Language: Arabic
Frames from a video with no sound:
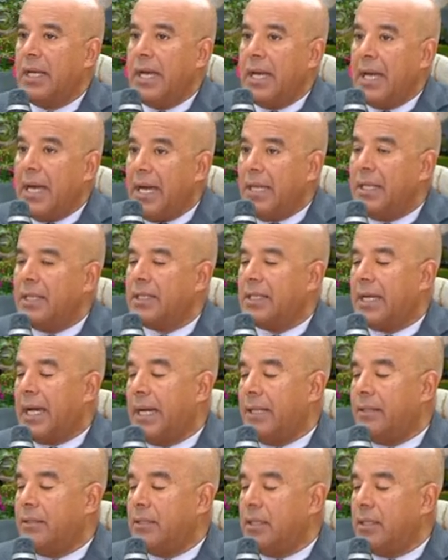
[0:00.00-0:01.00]
اعلن
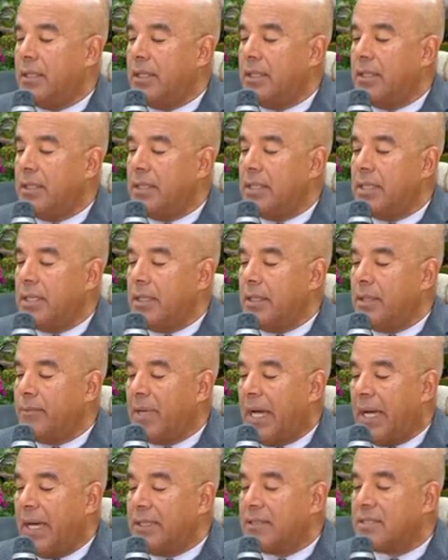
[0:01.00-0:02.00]
عن
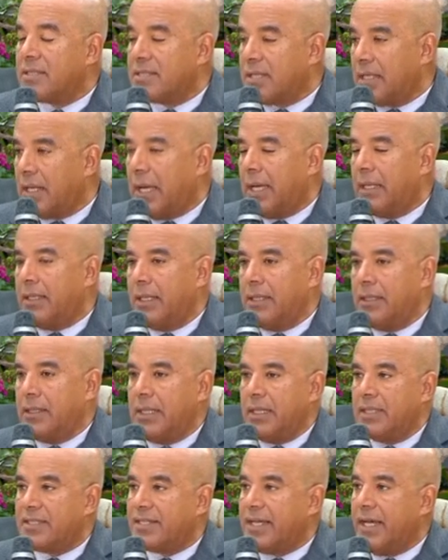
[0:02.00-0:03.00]
معاد الزراعه
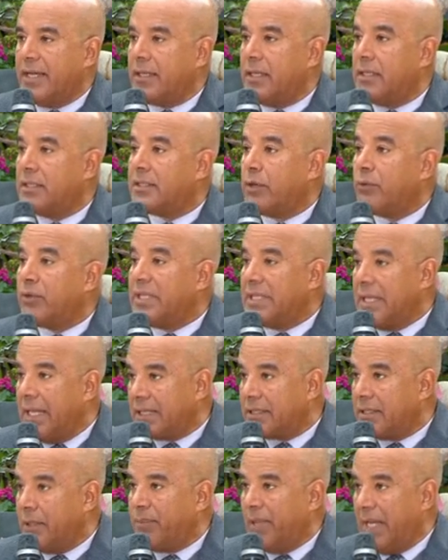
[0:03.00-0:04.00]
عن سعر توريد
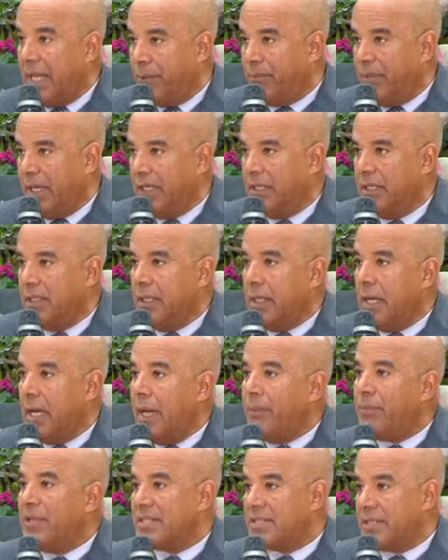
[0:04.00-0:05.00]
الارداب بالقمح
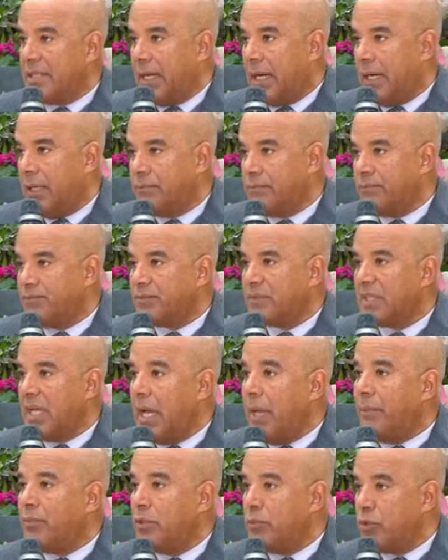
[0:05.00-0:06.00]
قبل الزراعه
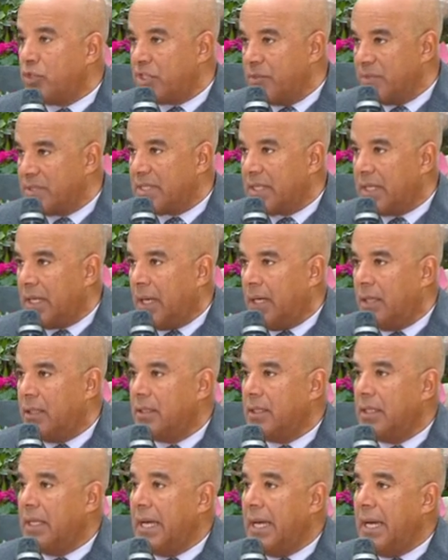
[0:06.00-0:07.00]
قبل موسم الزراعه
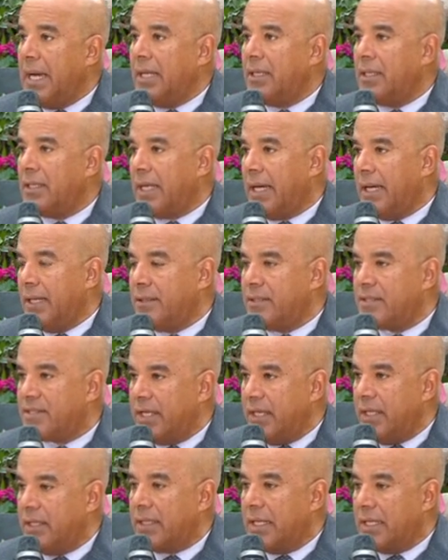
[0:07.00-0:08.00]
اعلن عن
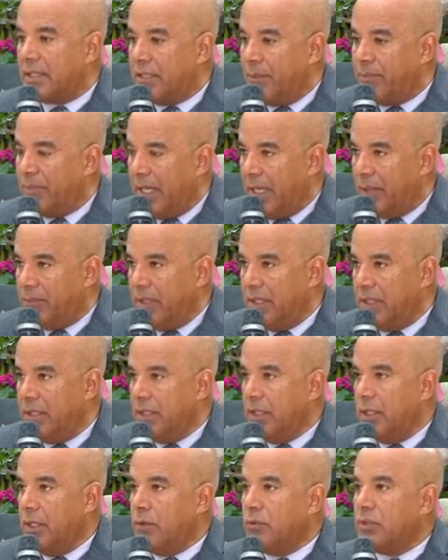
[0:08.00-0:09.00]
سعر اردب القمح
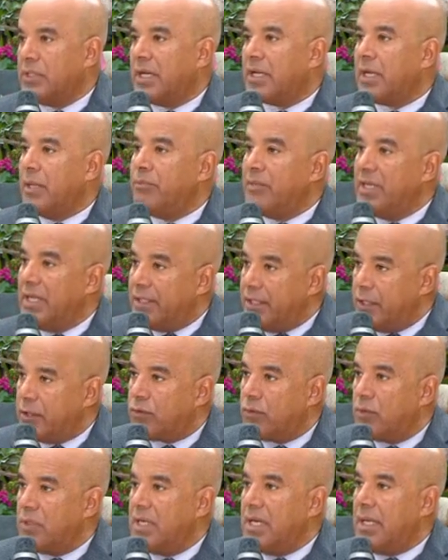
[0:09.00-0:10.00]
وده كان من
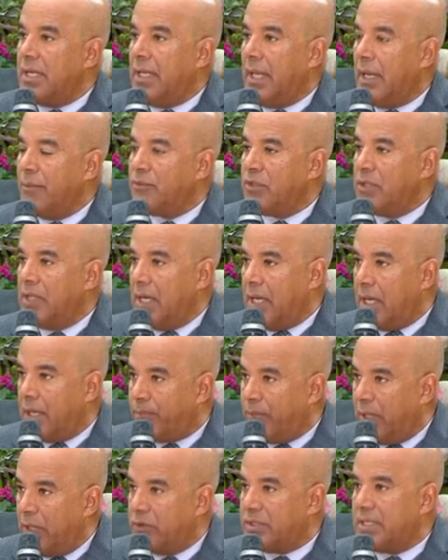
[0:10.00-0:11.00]
نتيجته ان الحمد لله
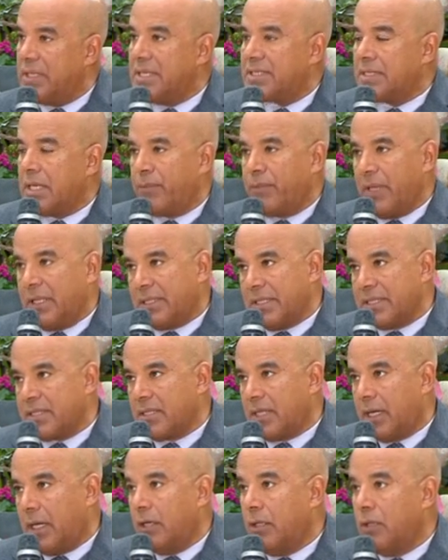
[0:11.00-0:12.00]
اقبلت الناس اقبلت على
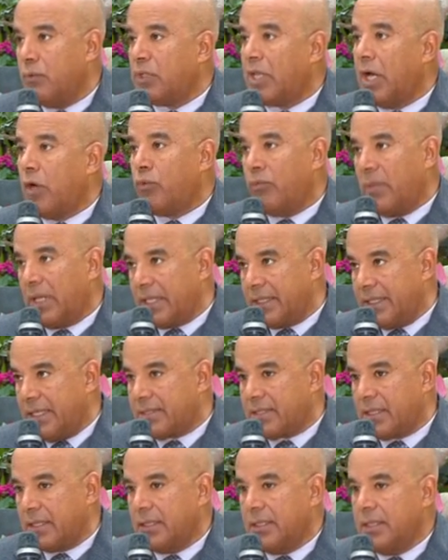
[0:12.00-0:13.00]
الزراعه وده اول مره
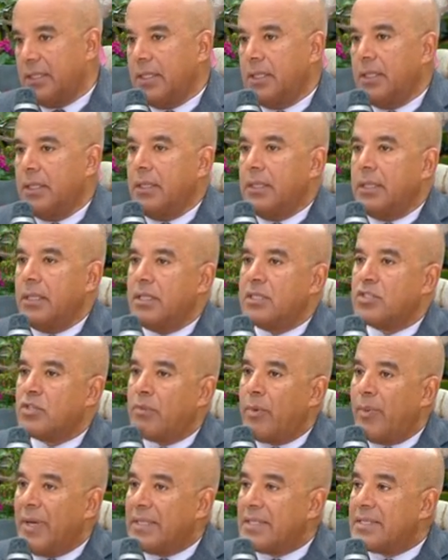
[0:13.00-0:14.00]
تحصل ثم
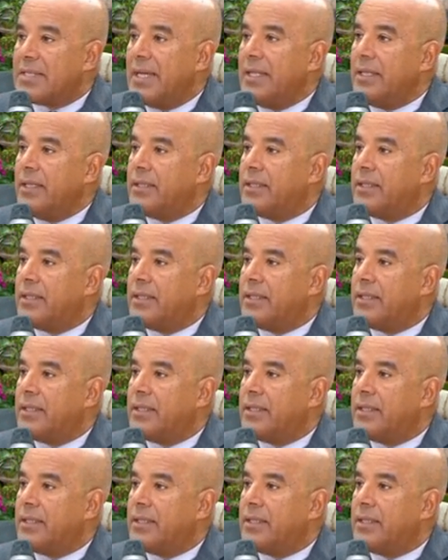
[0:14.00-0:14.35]
بعد ذلك